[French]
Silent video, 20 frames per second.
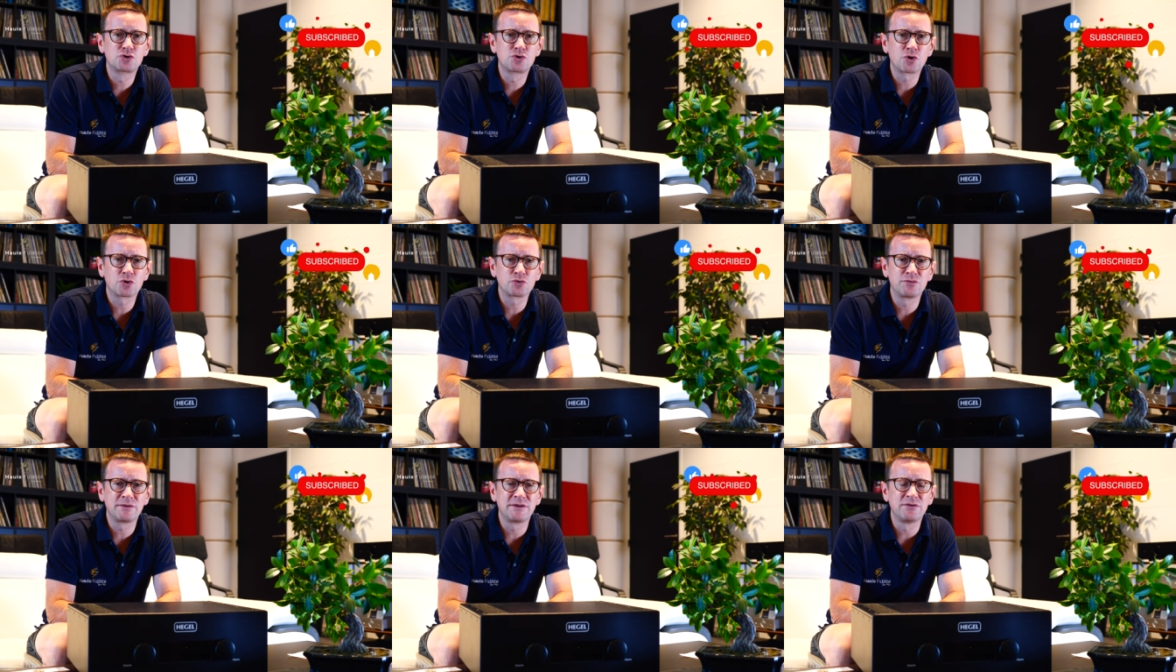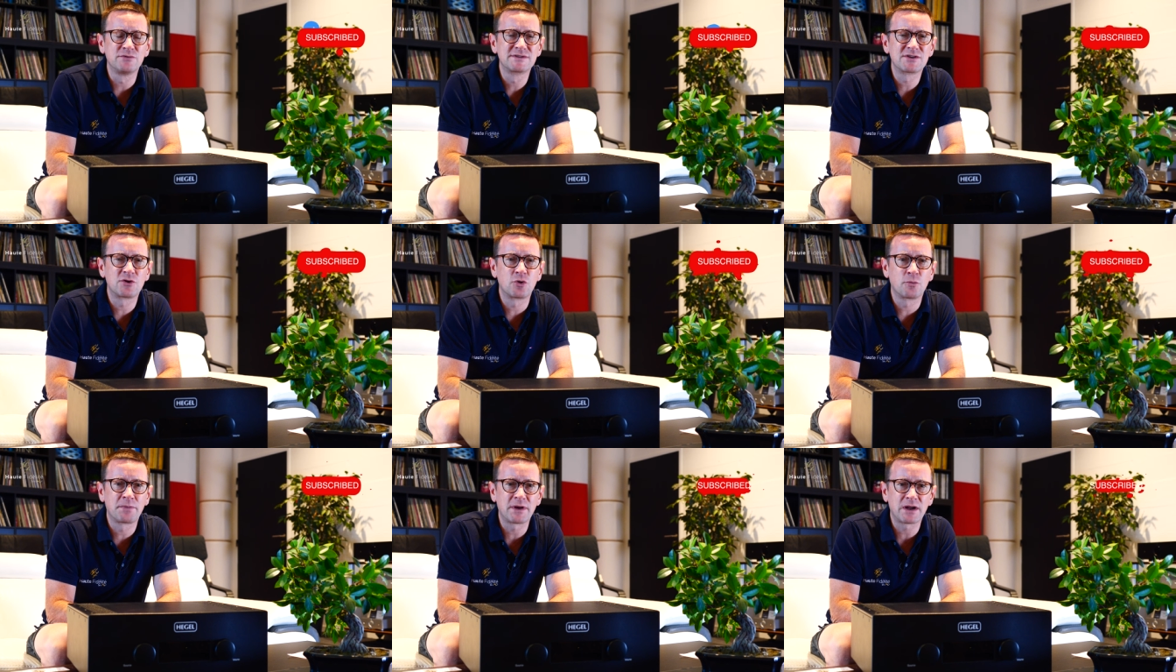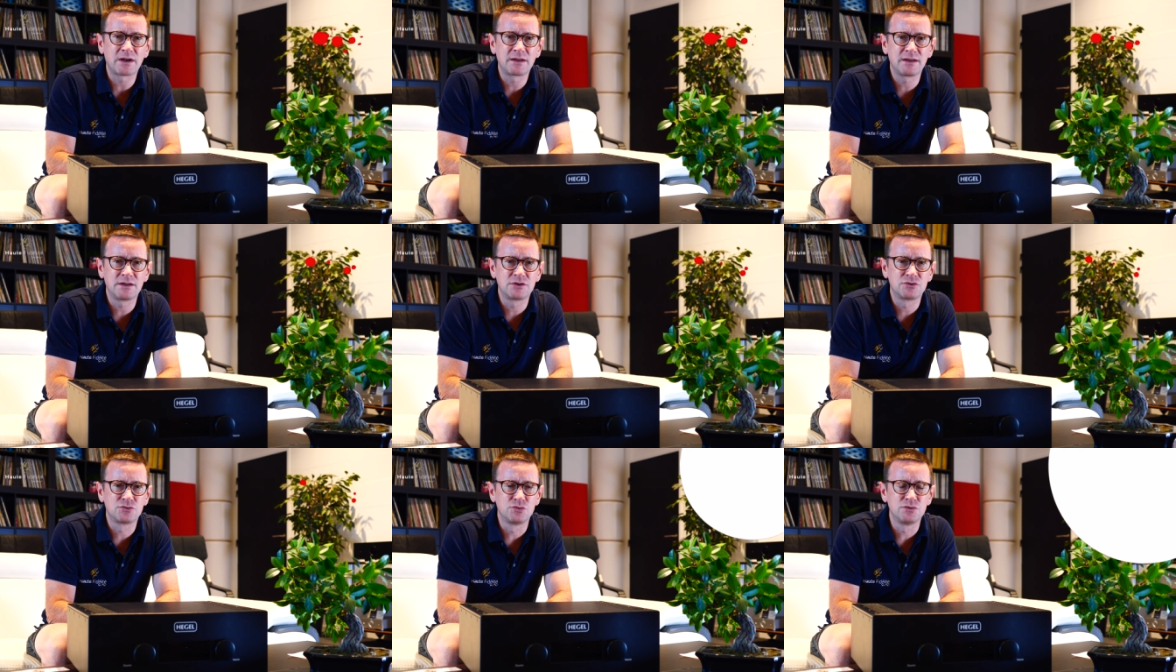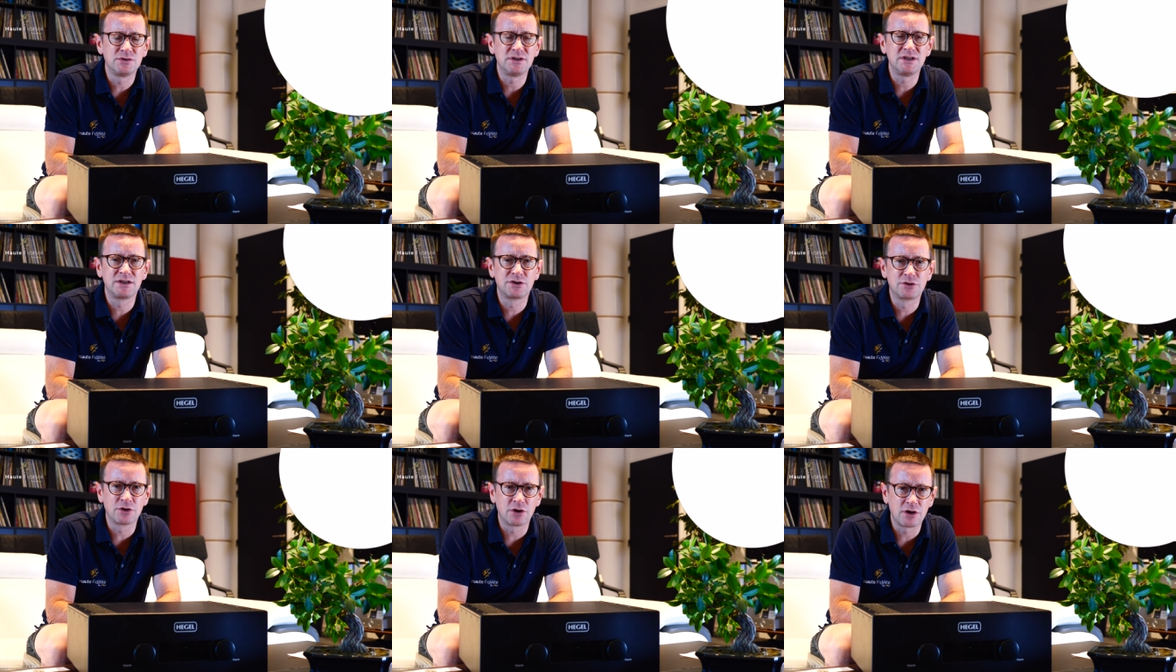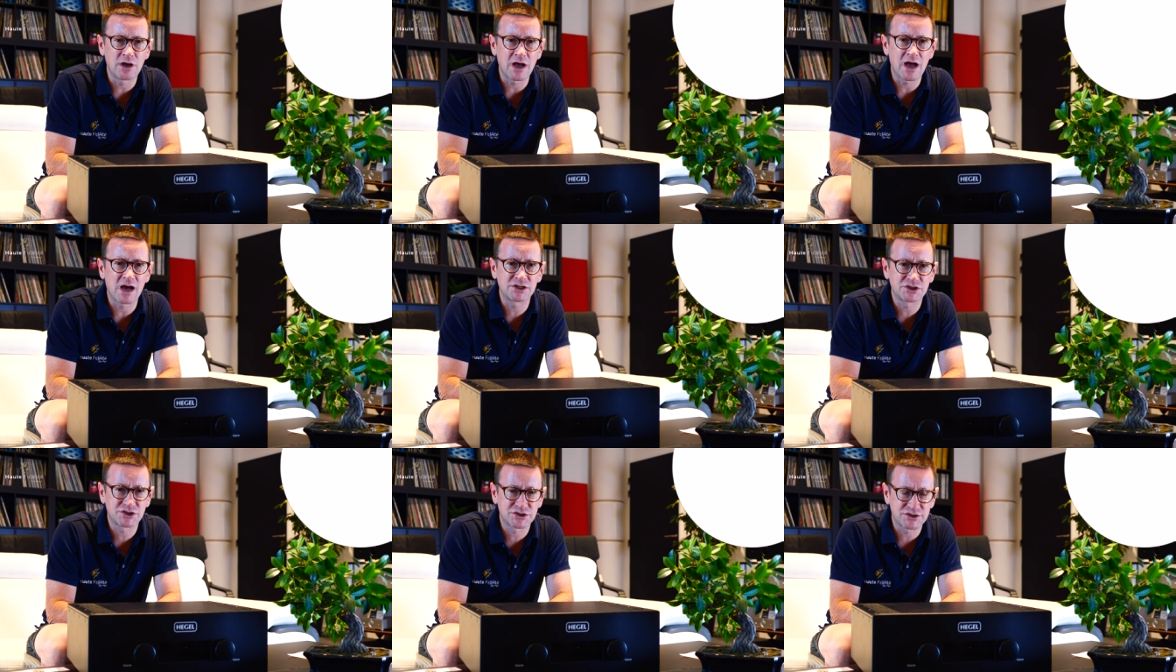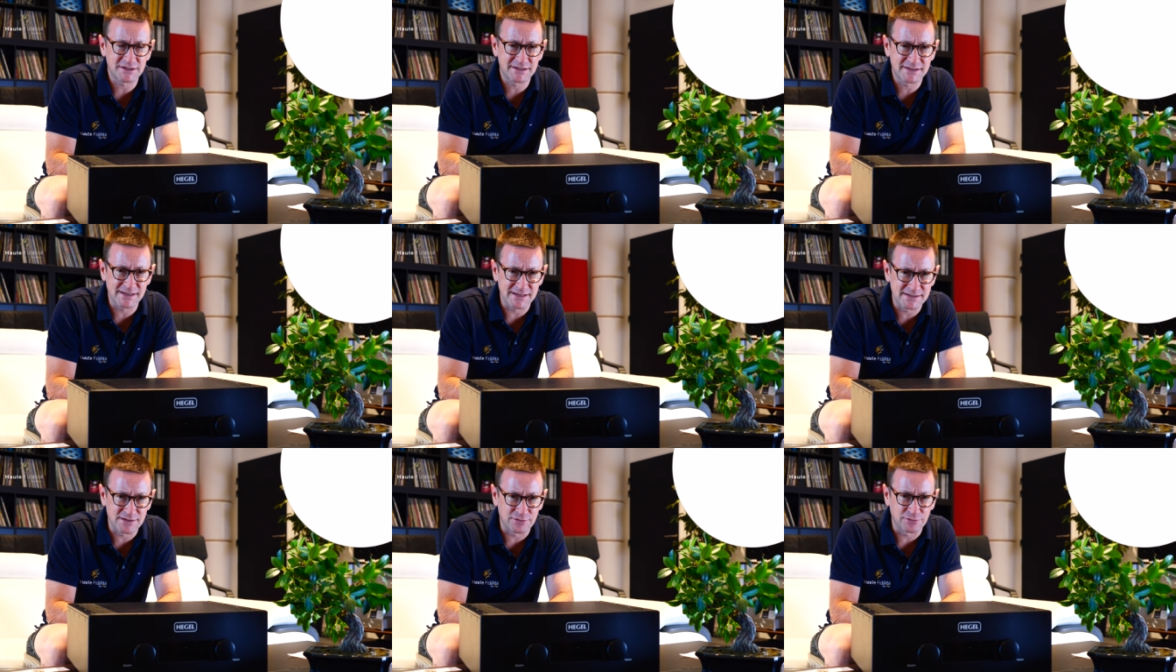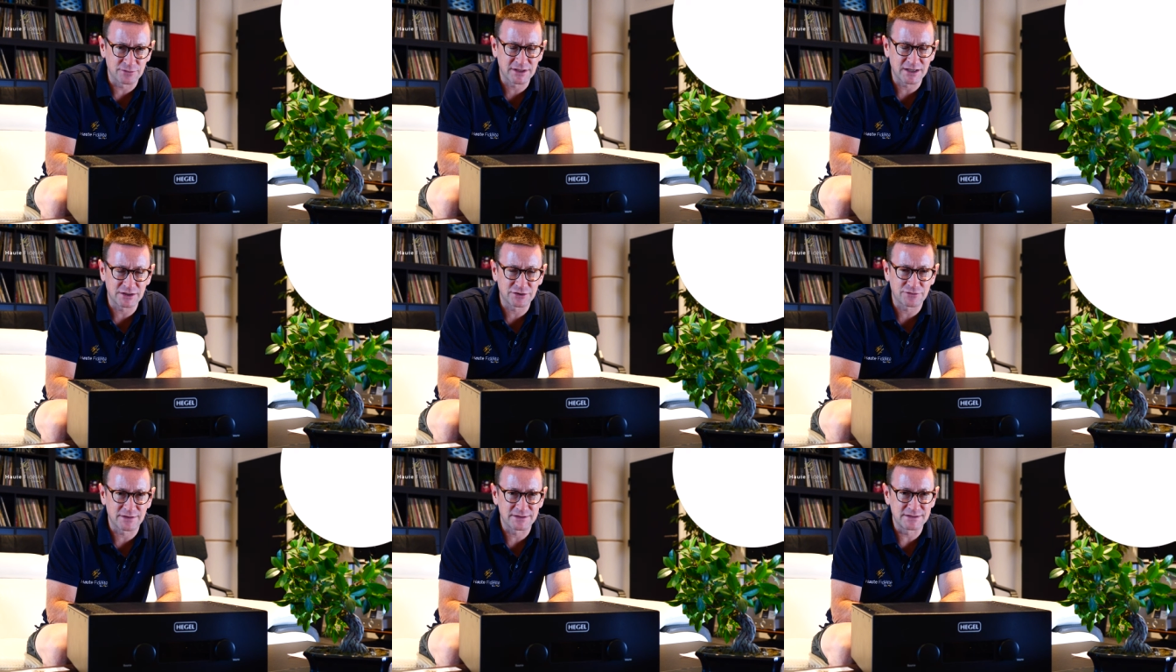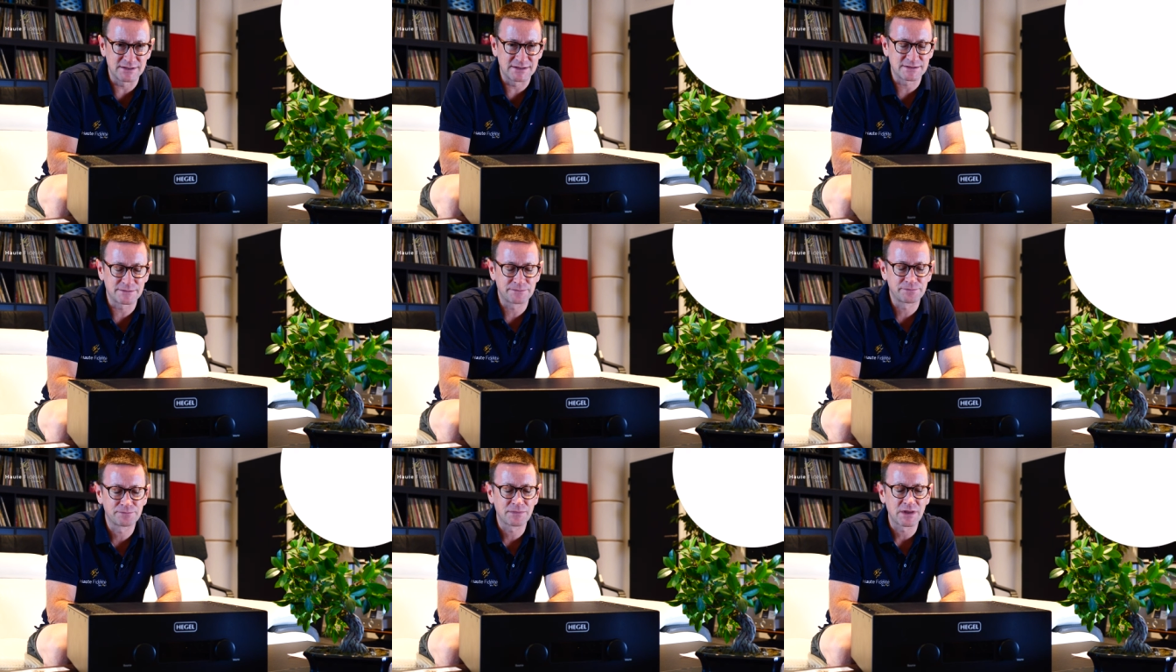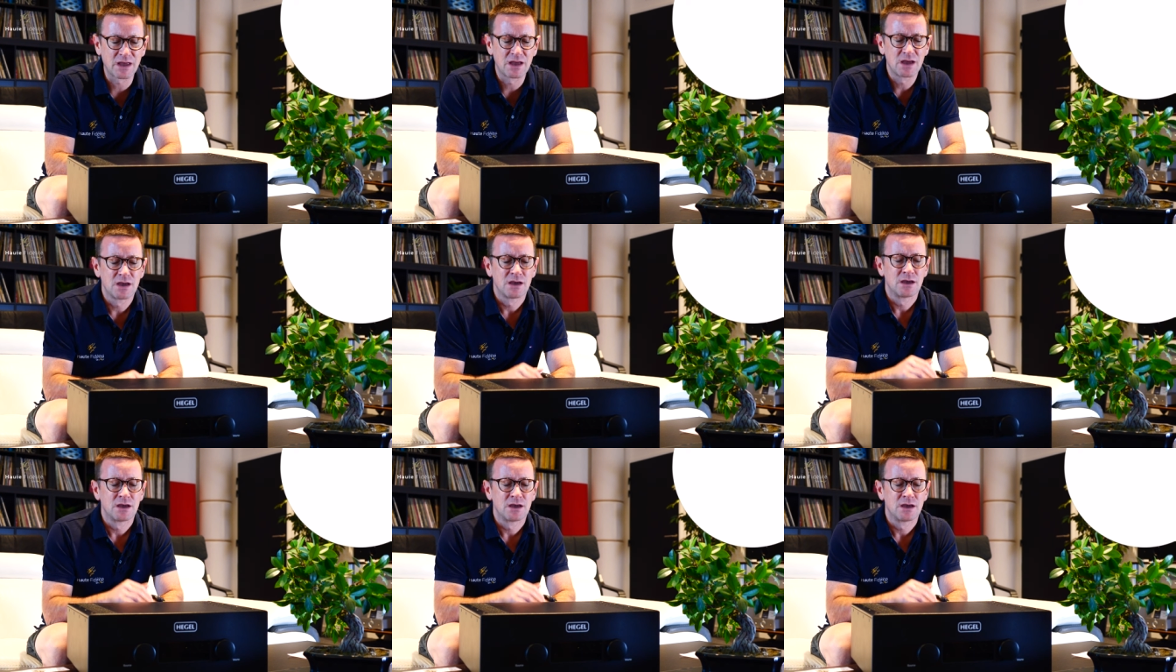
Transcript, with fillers: Aujourd'hui, nous allons parler du Eagle H590.